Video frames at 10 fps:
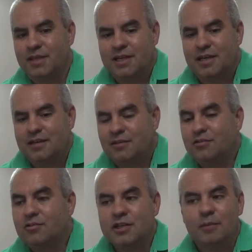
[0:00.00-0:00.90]
que
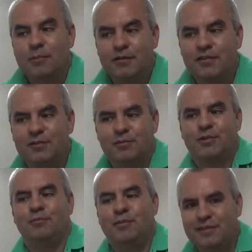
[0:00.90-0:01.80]
no son explícitos,
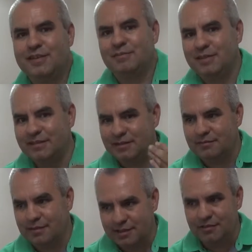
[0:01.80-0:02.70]
pero implícitamente
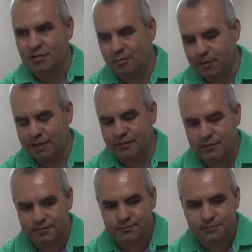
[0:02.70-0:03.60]
se van incorporando,
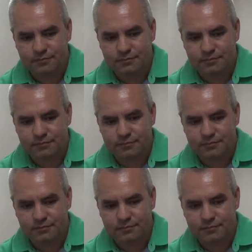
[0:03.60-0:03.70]
¿no?